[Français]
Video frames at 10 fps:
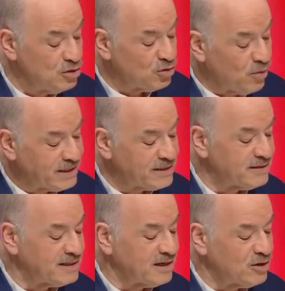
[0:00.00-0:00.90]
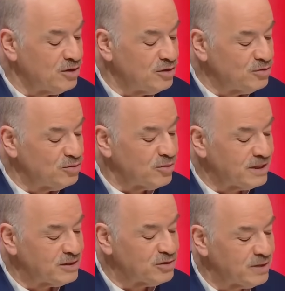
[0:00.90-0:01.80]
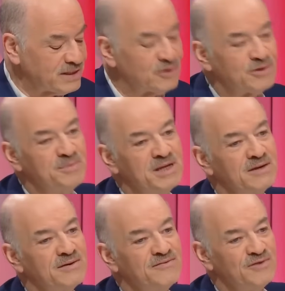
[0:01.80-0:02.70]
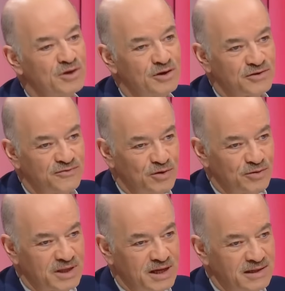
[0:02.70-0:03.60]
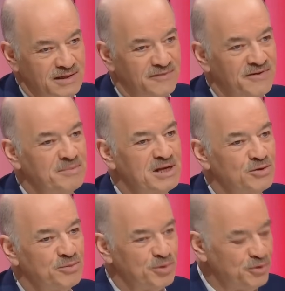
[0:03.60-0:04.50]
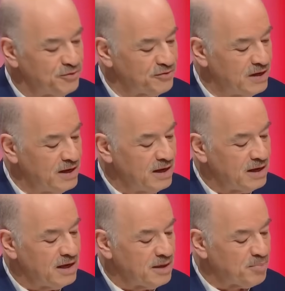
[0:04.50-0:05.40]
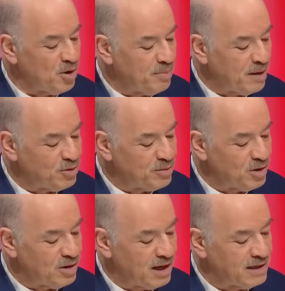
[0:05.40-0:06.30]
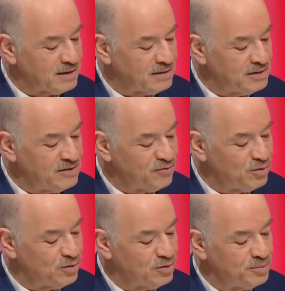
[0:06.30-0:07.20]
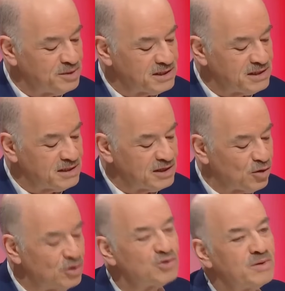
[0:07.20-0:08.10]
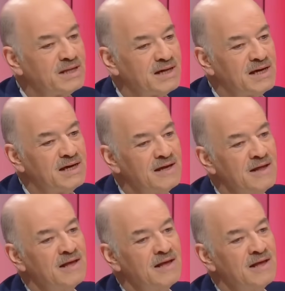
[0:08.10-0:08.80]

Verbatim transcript: 350 ou 360 000 violences volontaires, c'est-à-dire 20 000 de plus, et probablement un niveau d'homicide qui rejoindrait,